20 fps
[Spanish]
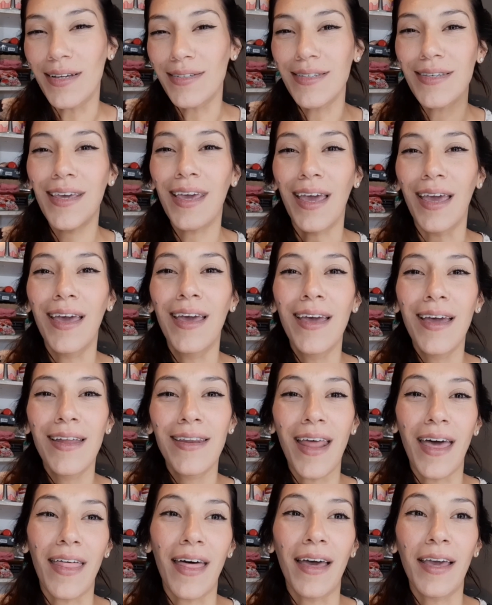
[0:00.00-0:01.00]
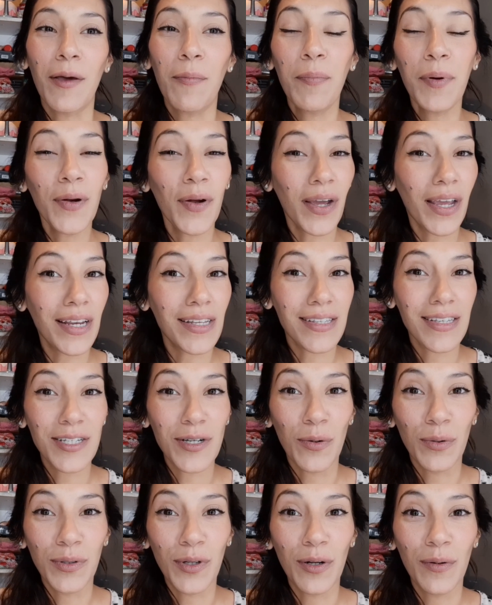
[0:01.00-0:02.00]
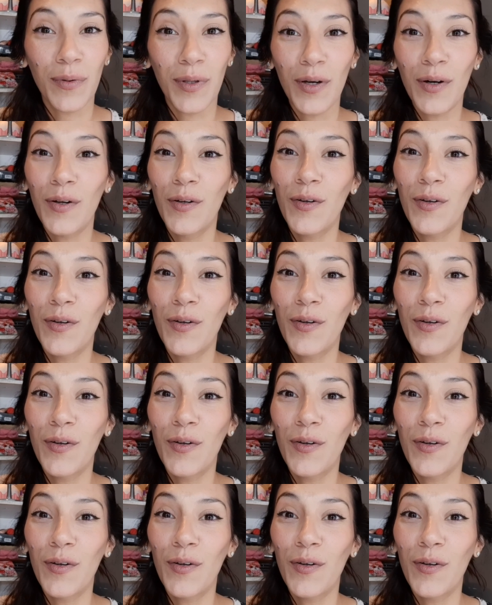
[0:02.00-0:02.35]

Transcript: Así que nada, espero que les haya gustado el video.